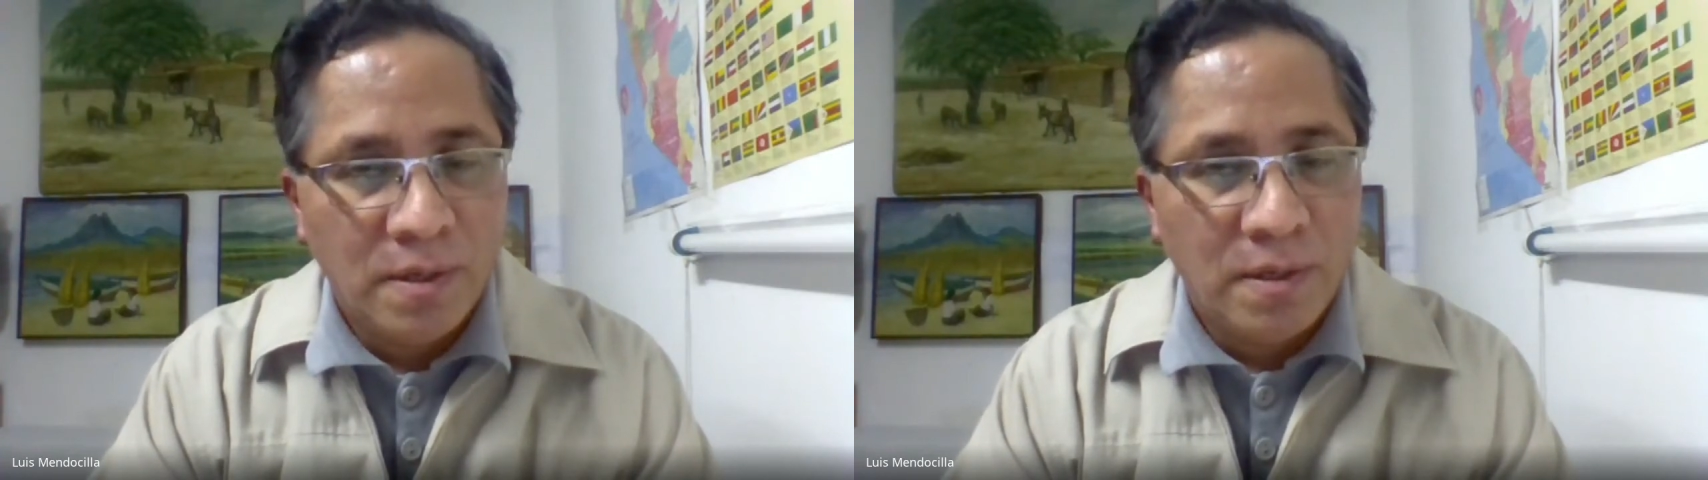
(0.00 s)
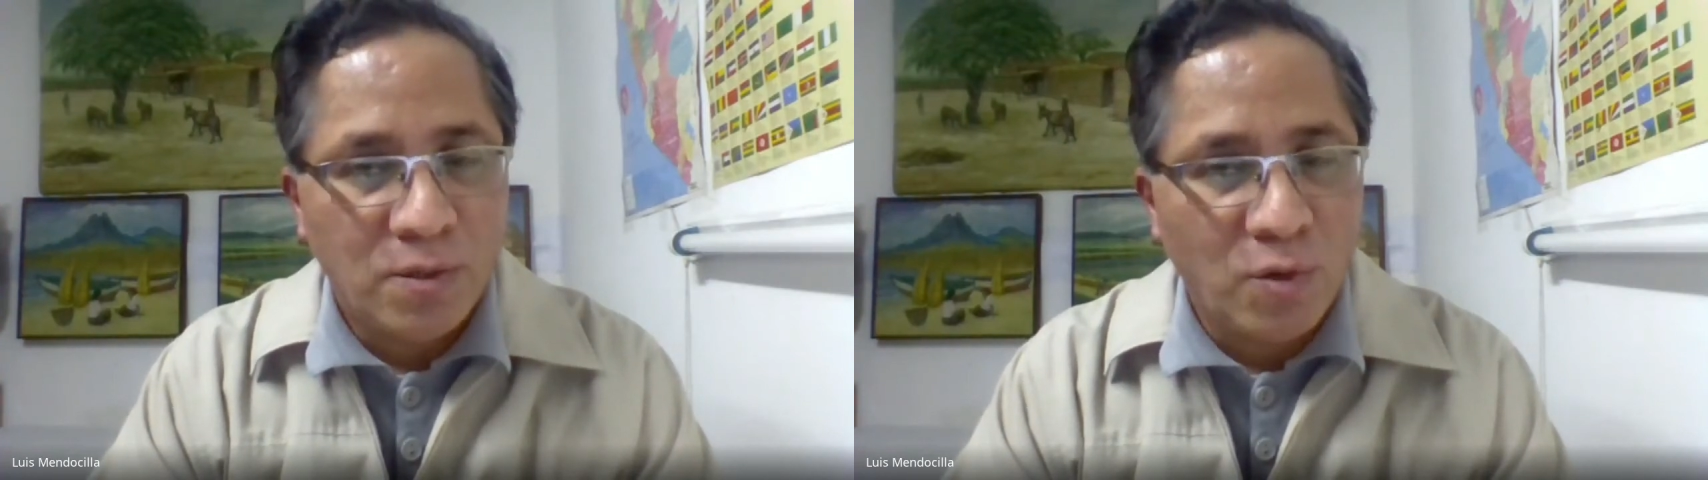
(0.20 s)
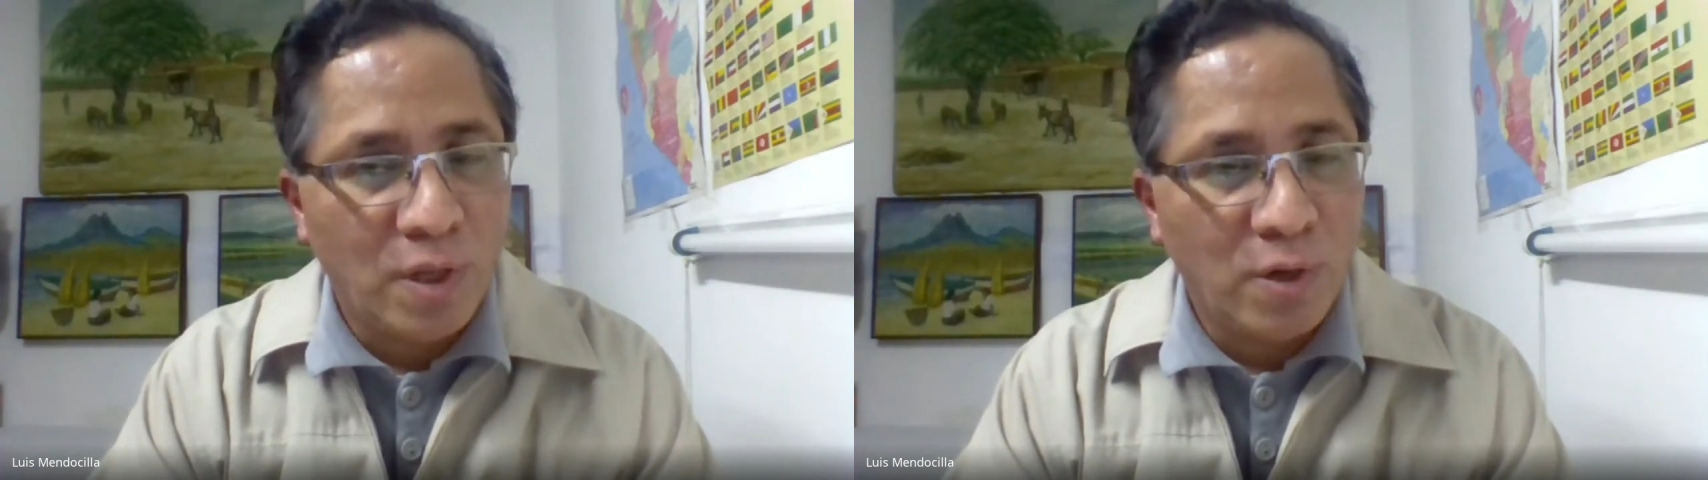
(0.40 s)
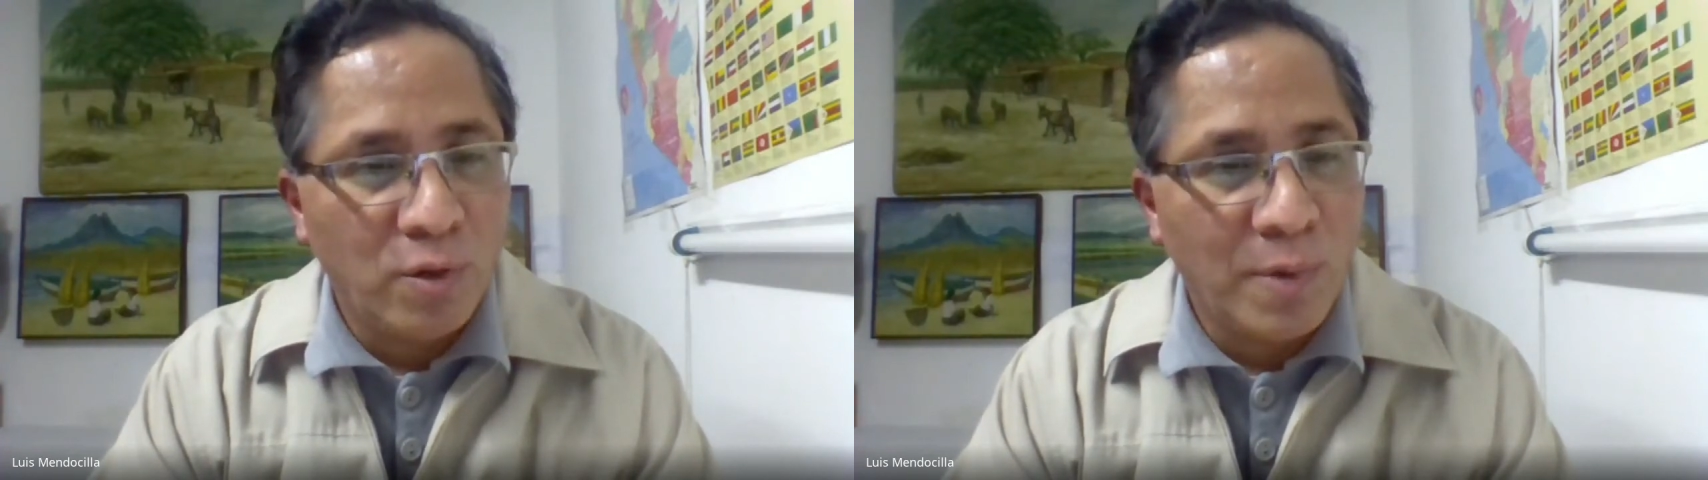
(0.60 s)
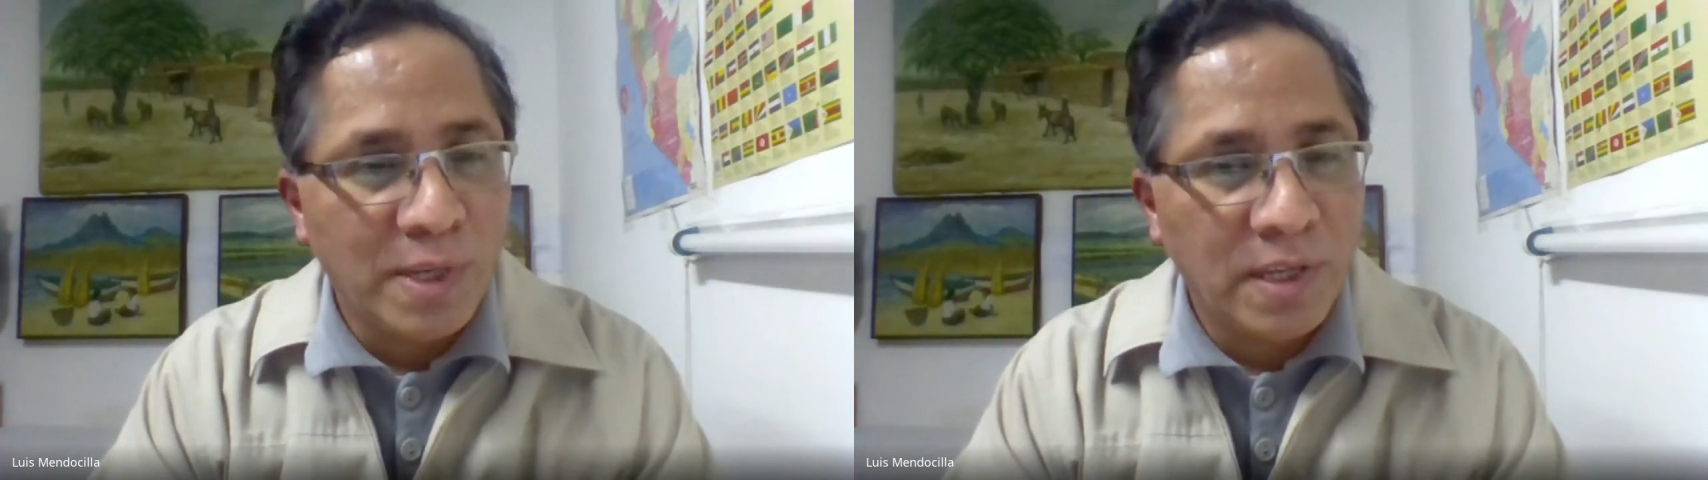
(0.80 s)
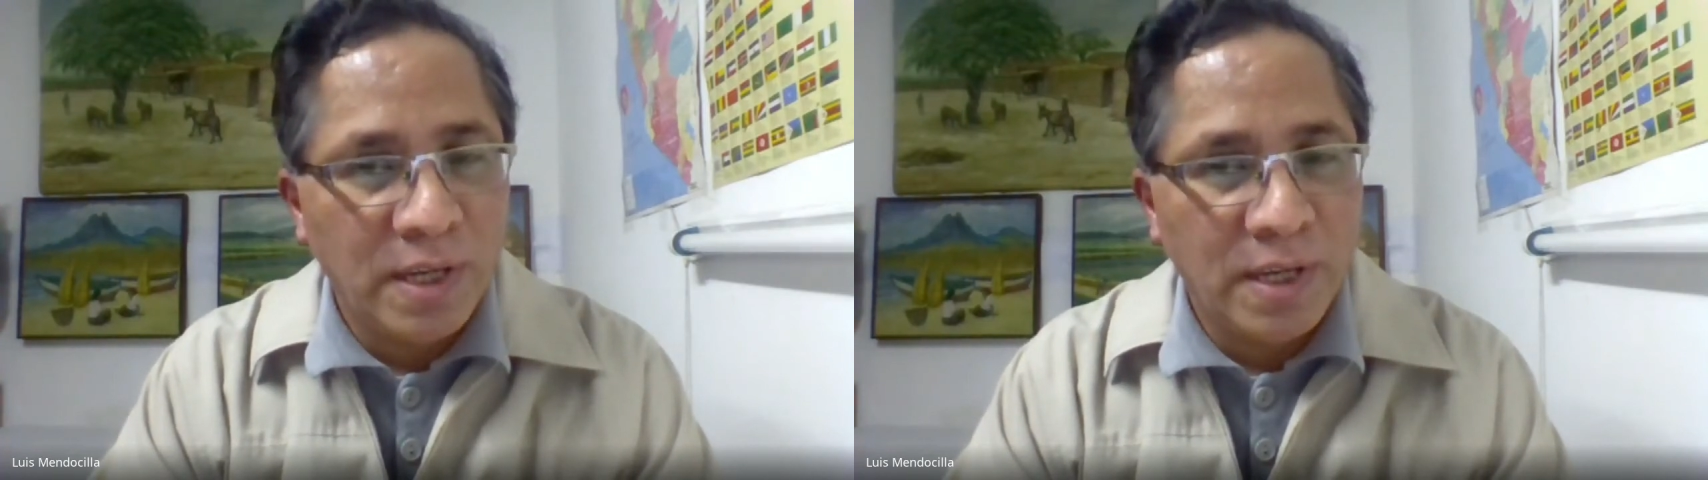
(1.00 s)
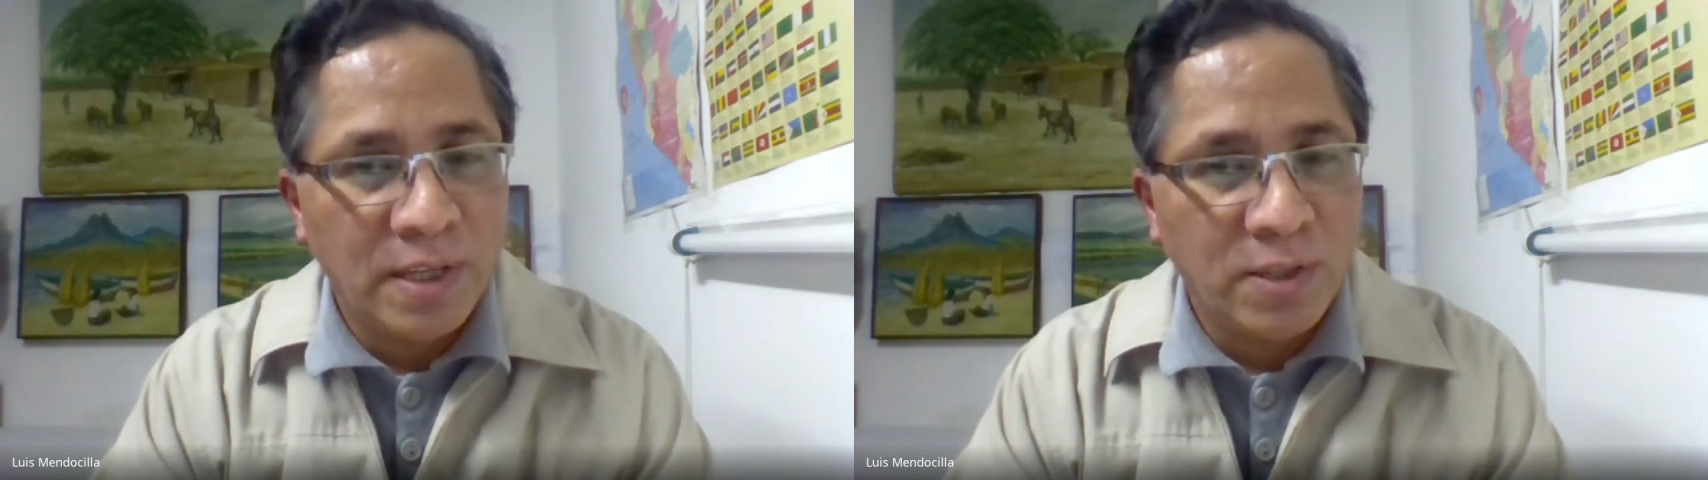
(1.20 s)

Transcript: soy de la Universidad